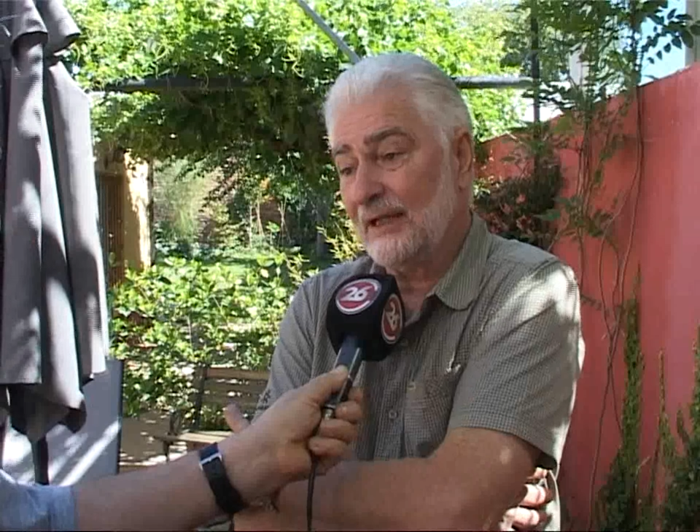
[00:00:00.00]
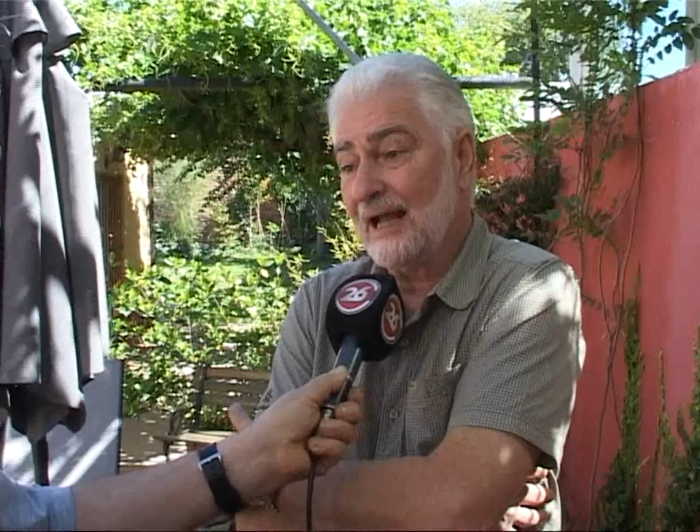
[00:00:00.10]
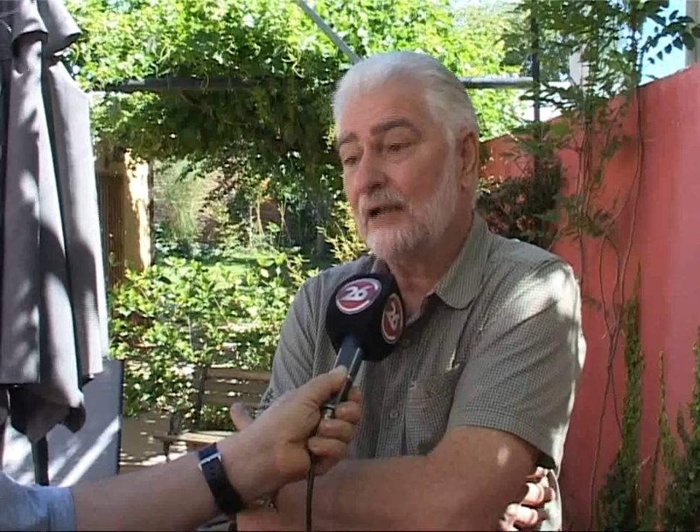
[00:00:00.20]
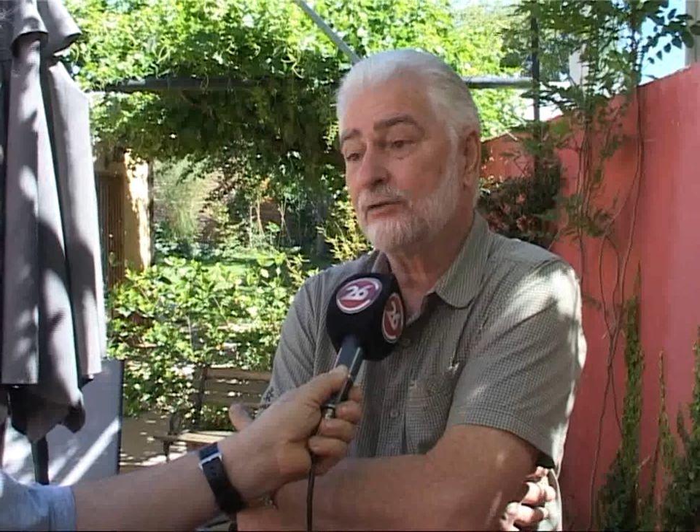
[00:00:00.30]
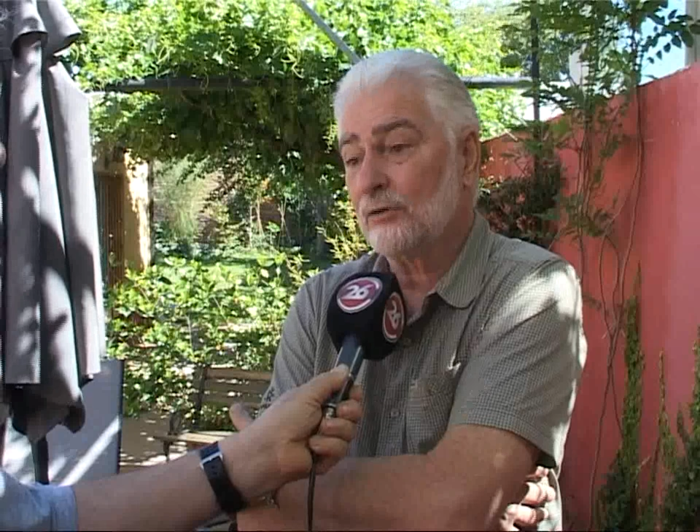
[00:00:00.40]

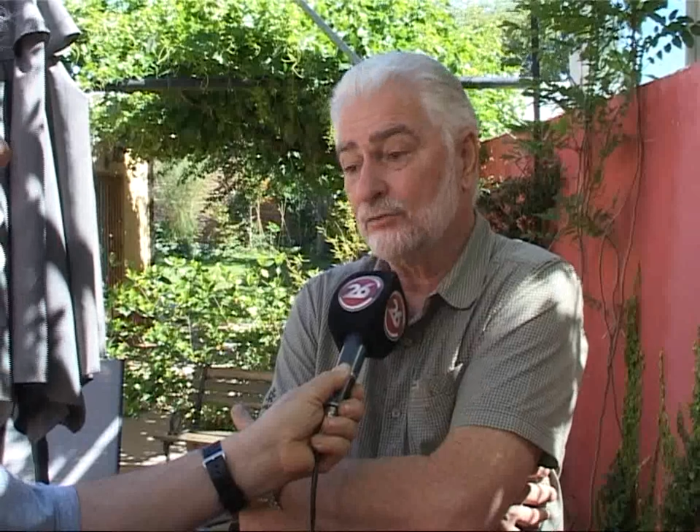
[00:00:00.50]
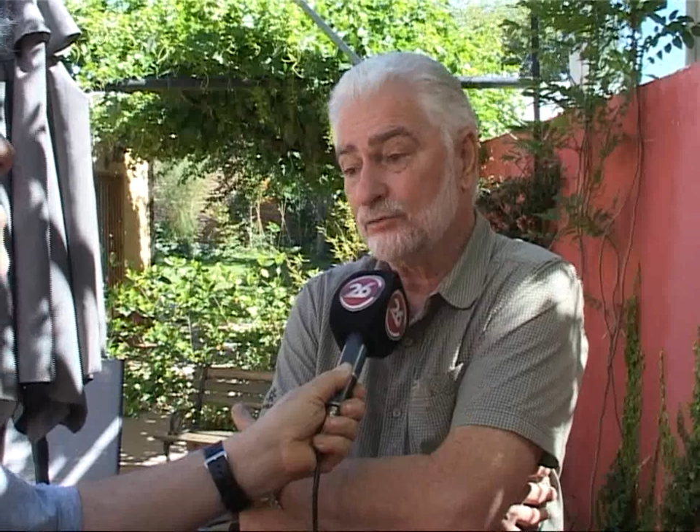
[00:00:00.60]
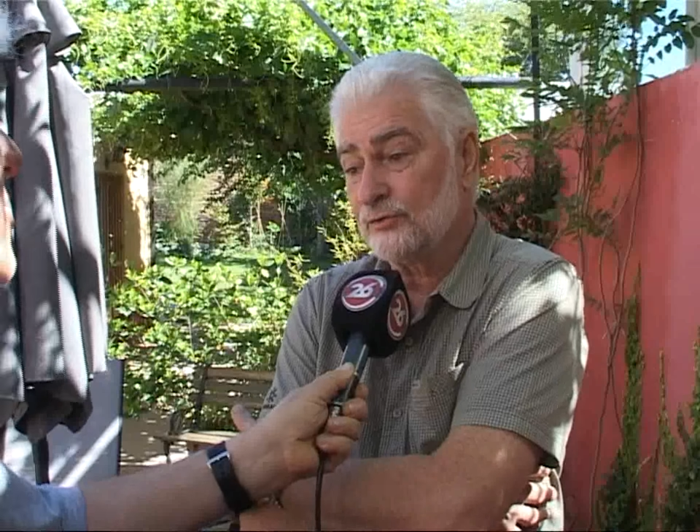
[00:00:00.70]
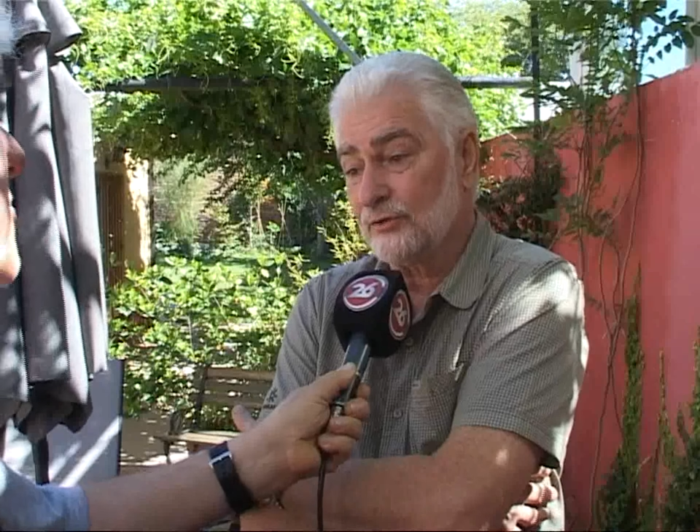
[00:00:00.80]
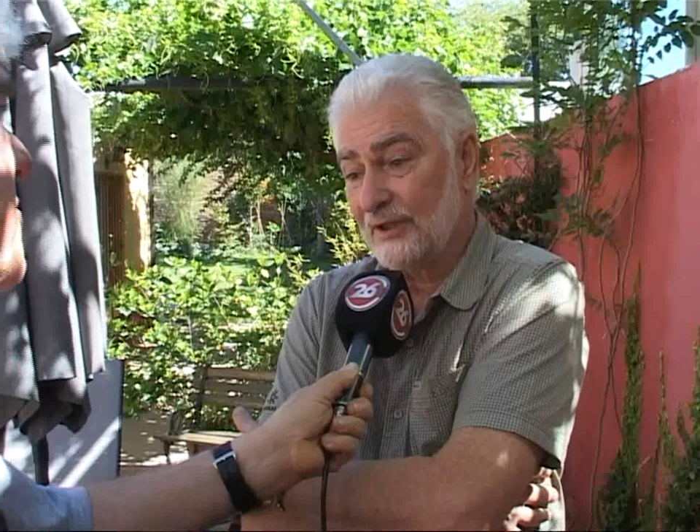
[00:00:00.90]
el alto
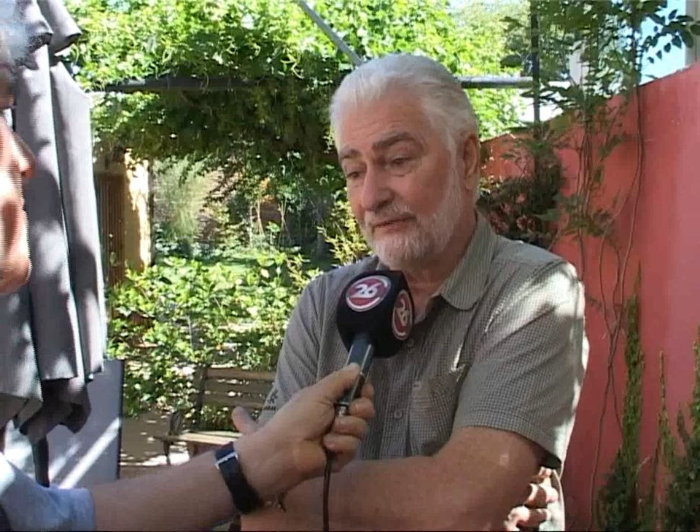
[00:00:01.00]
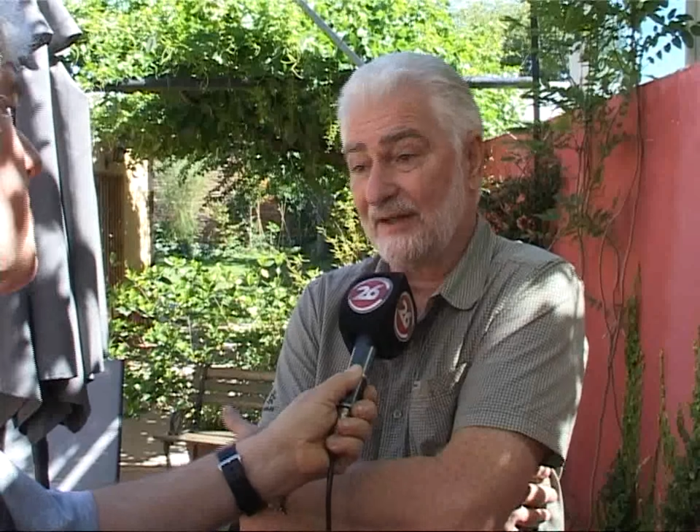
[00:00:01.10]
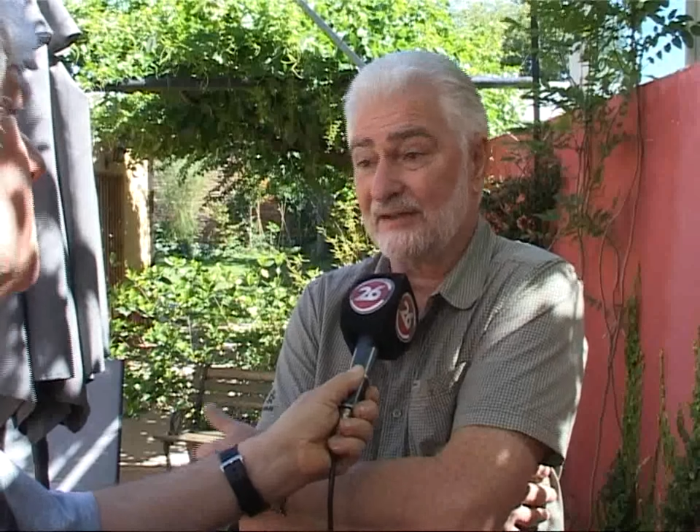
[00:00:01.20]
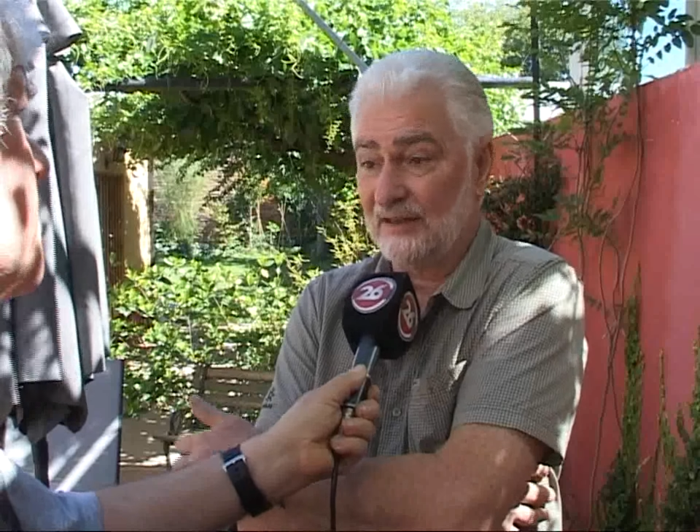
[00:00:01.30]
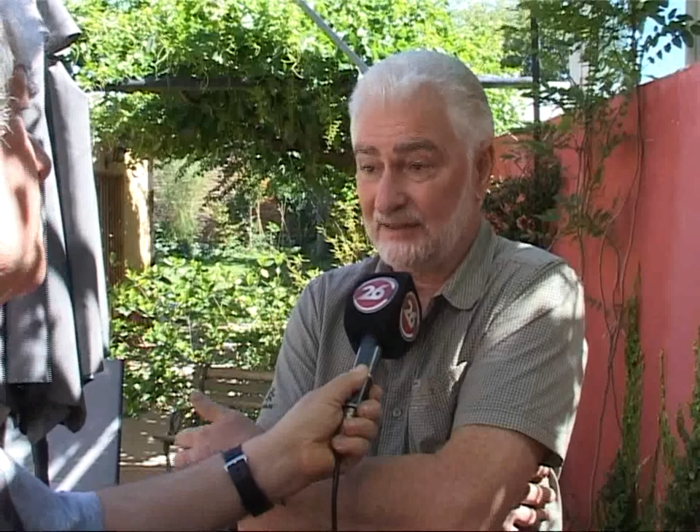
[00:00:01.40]
uso de
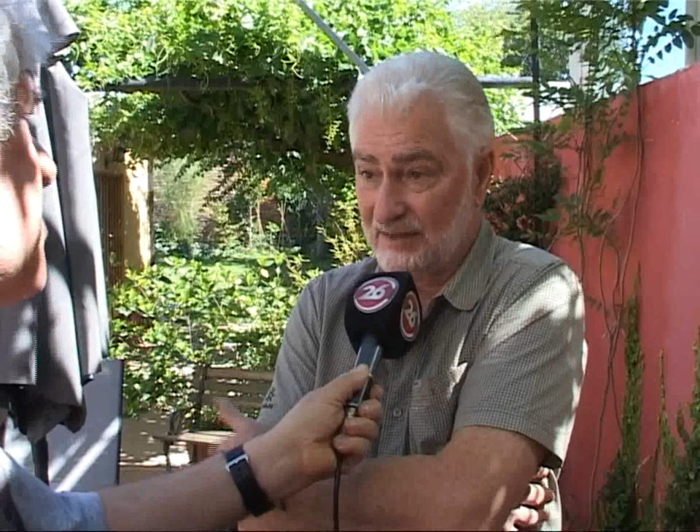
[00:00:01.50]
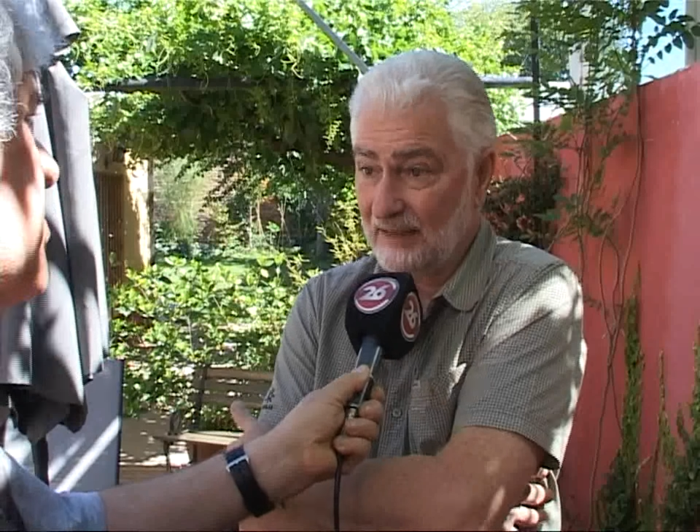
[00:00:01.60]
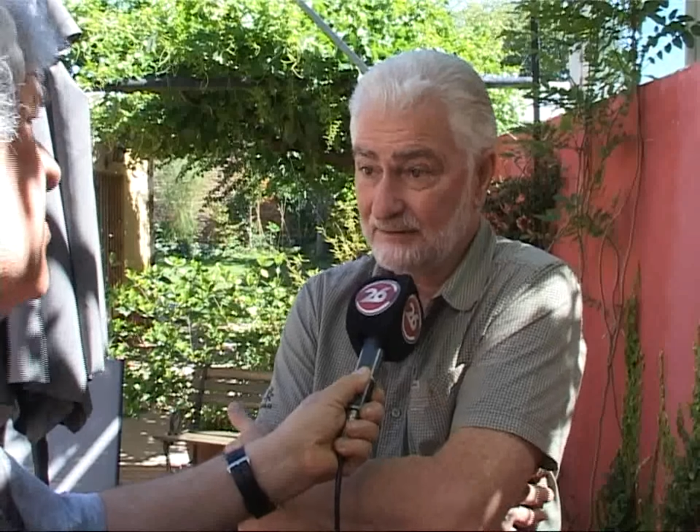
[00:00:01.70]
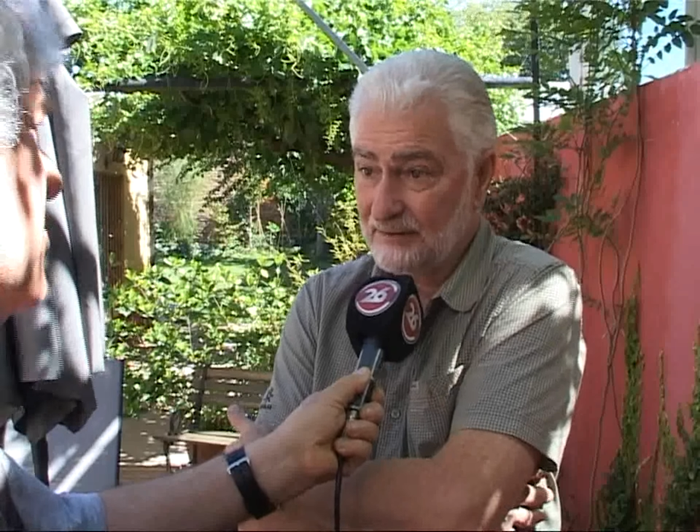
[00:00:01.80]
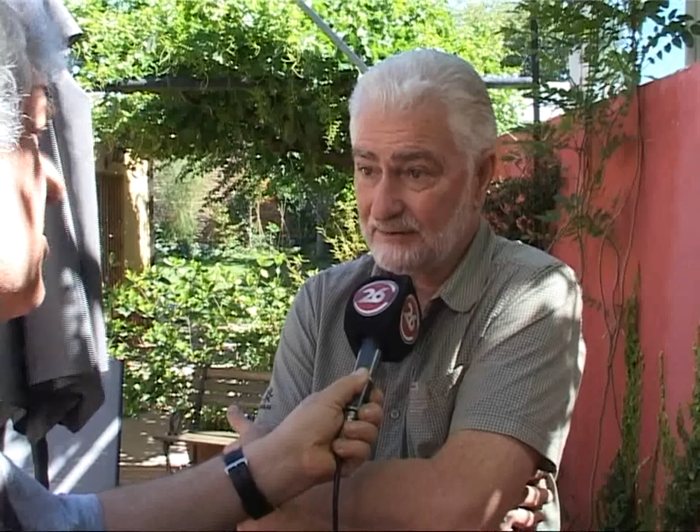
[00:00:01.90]

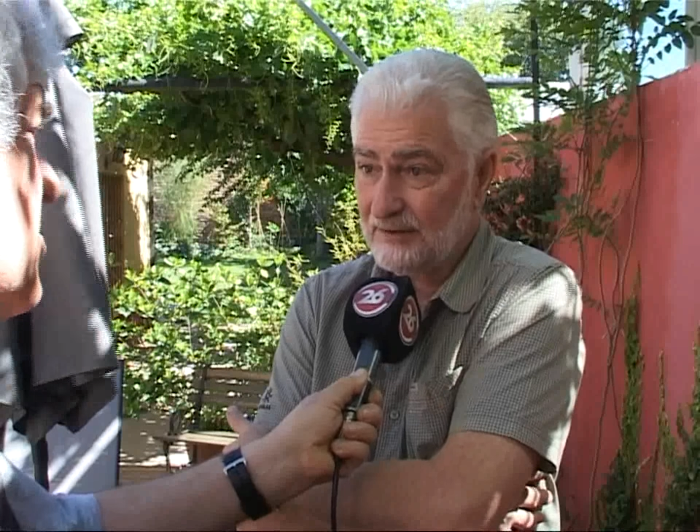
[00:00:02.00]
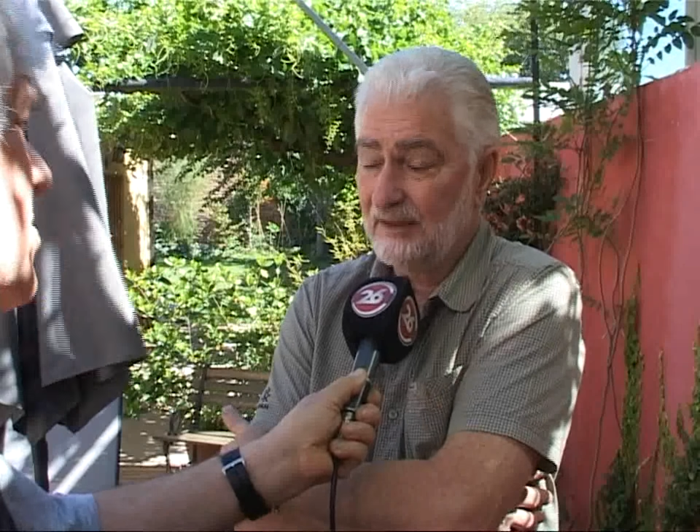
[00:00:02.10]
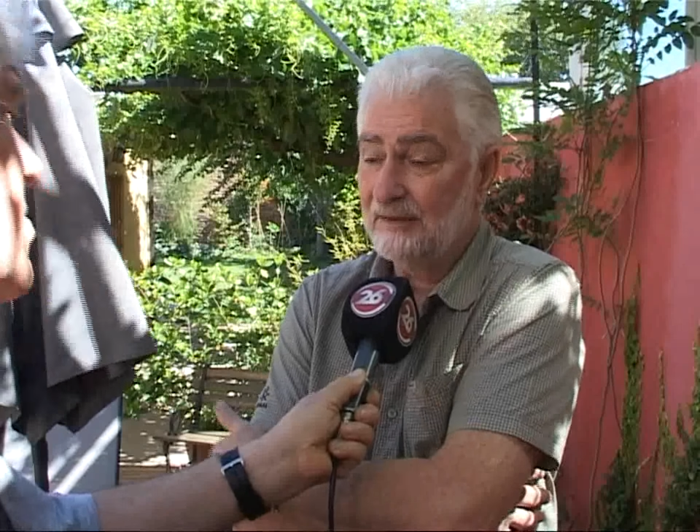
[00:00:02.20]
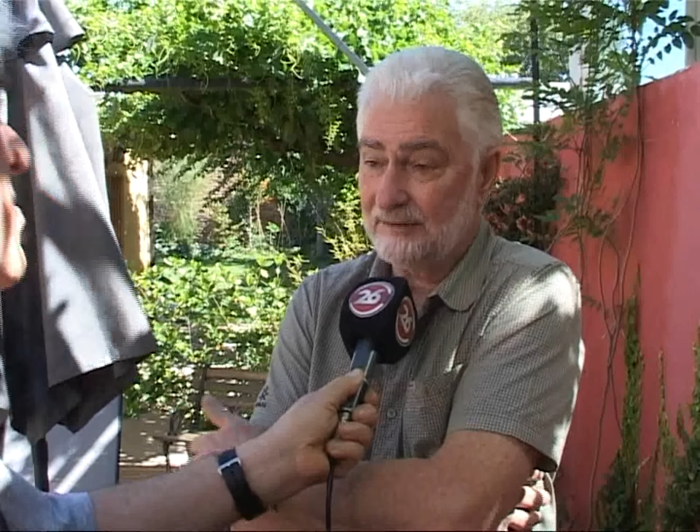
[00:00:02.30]
fertilizantes